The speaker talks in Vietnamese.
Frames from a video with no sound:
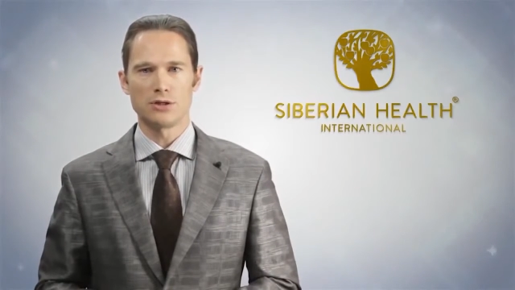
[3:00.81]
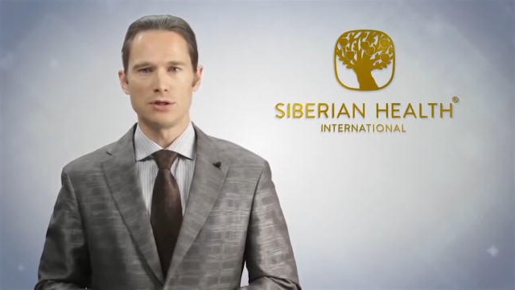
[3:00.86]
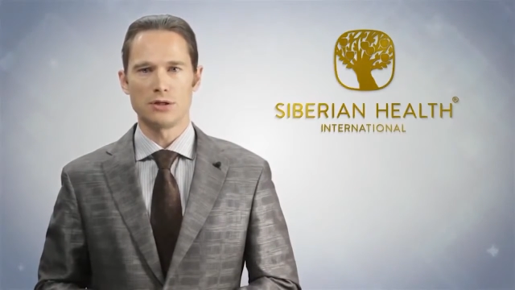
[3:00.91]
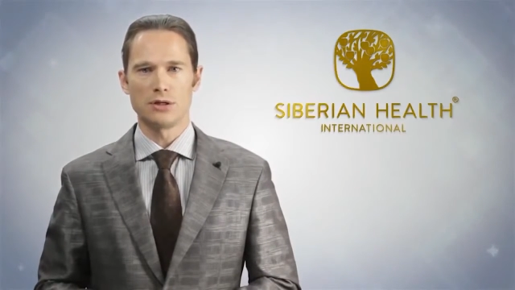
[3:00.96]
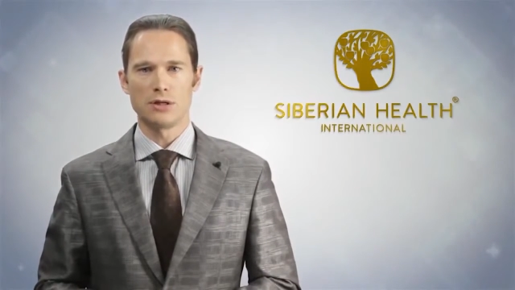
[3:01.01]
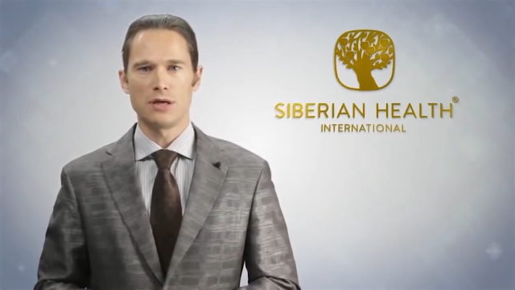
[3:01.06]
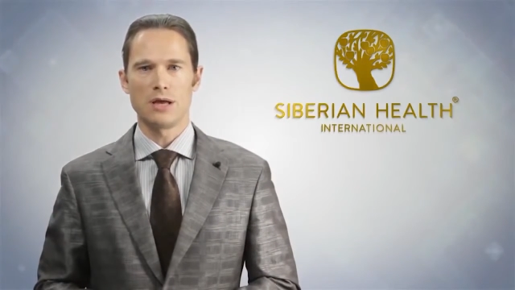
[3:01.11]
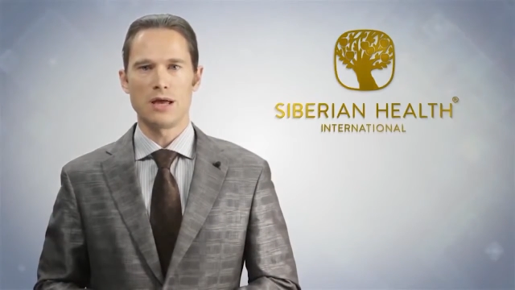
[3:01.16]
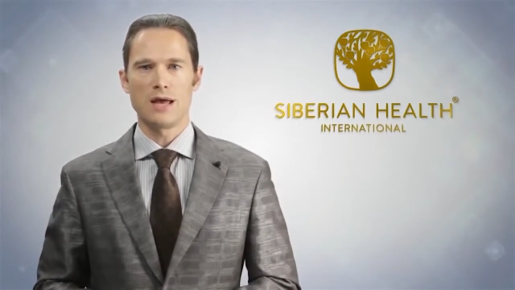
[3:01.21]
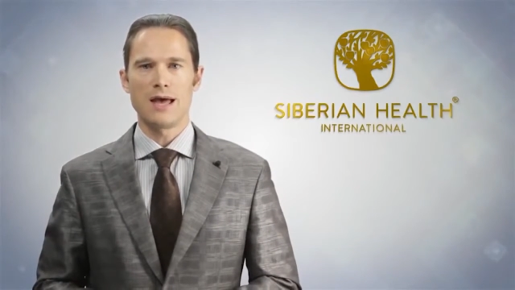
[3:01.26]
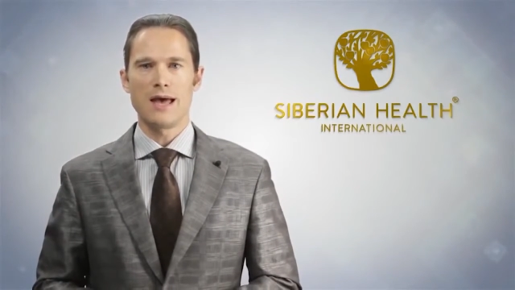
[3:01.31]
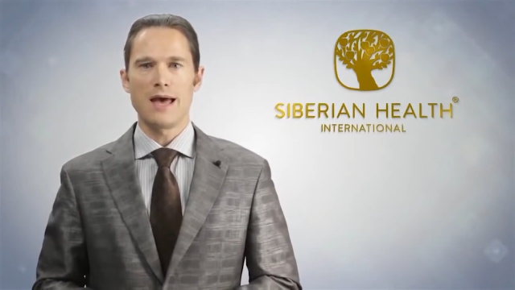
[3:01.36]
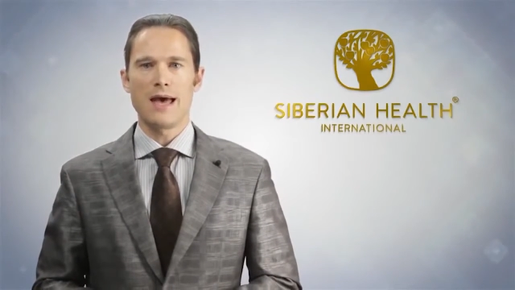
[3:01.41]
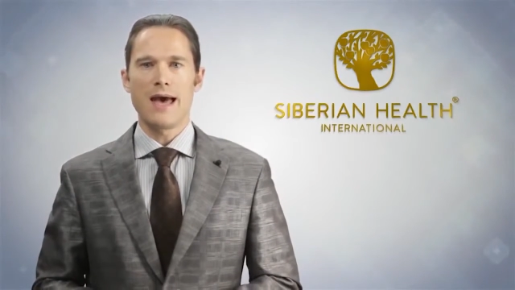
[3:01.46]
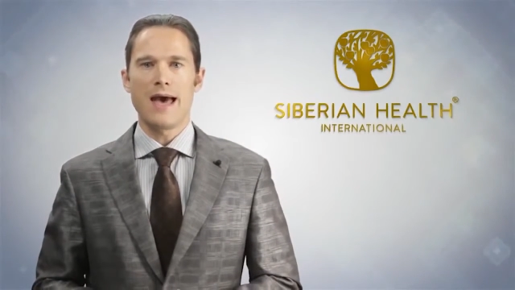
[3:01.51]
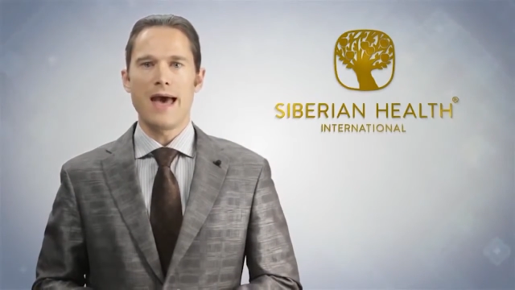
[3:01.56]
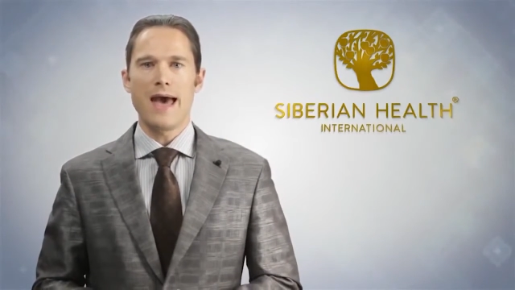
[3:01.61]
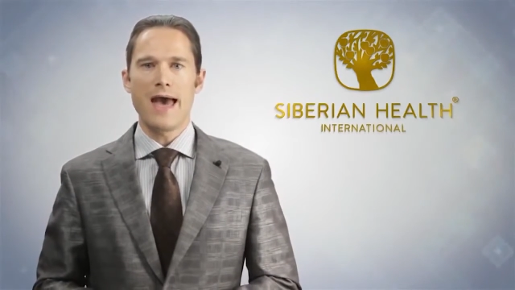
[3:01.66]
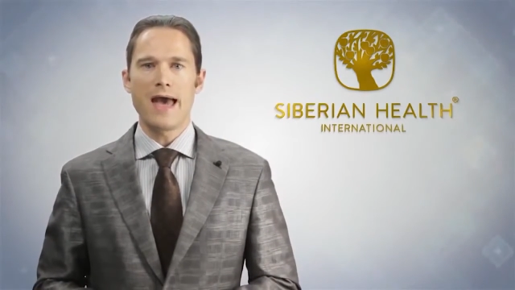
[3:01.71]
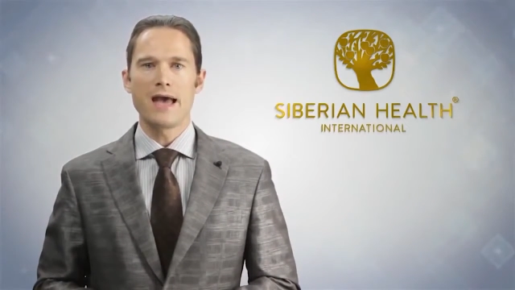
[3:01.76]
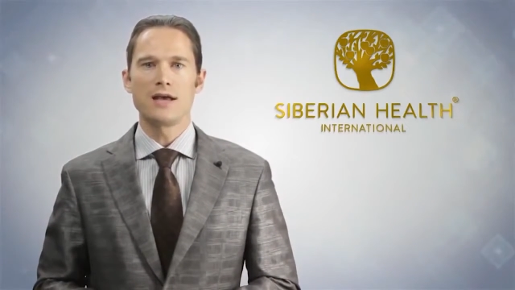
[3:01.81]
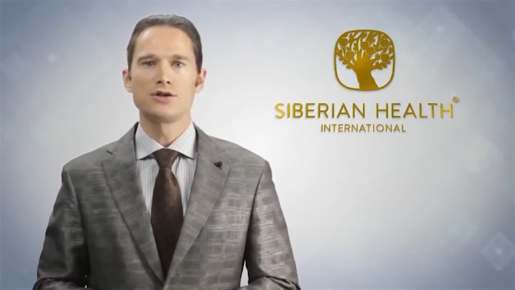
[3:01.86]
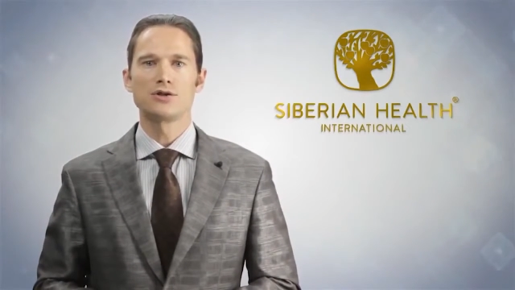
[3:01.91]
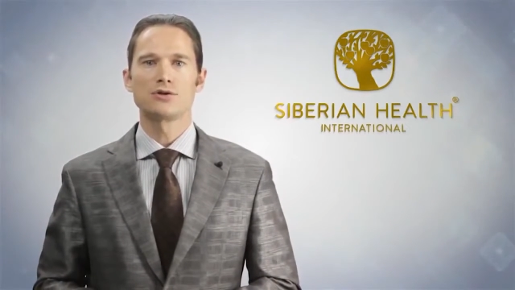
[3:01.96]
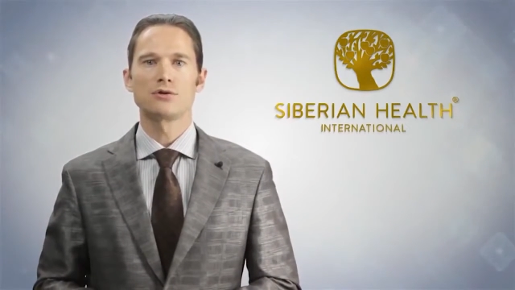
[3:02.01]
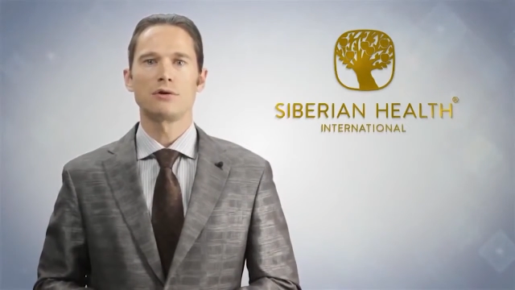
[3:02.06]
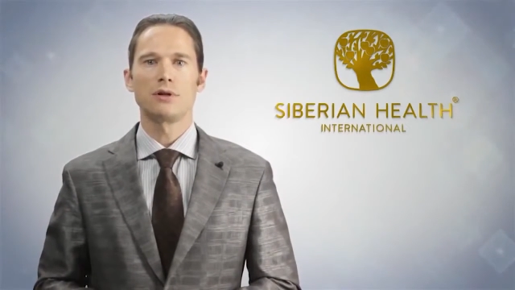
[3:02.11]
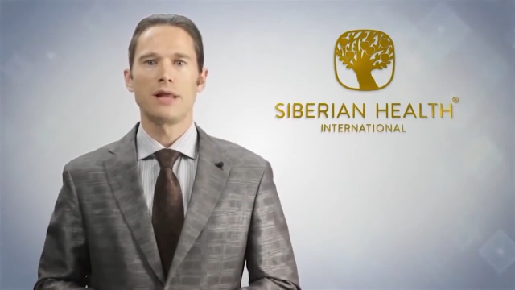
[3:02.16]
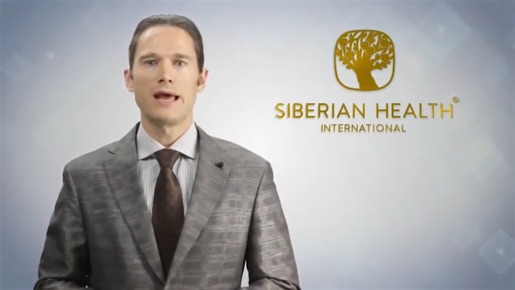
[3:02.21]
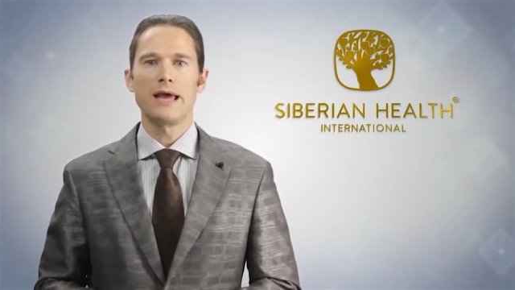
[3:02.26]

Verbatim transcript: do tuổi tác gây nên.